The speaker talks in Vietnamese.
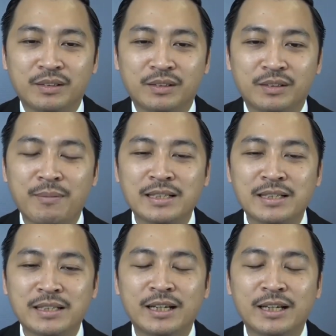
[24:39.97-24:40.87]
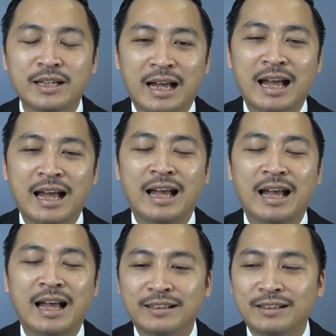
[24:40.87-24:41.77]
thì các bạn sẽ hiểu là à
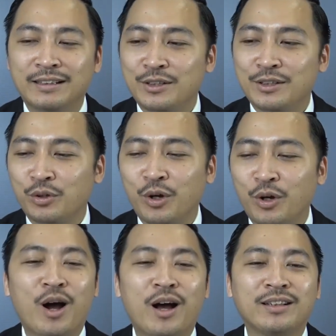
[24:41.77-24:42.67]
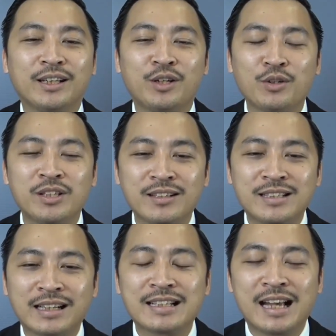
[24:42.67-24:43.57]
sổ đỏ thì nó chưa
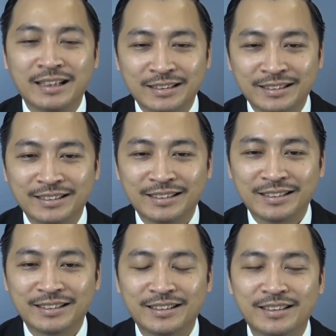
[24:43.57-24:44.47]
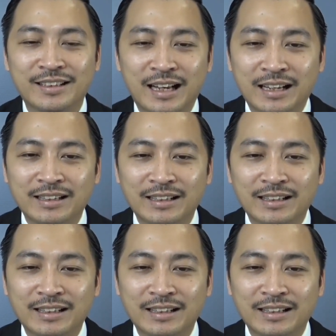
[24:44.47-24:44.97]
chắc đã chắc được chưa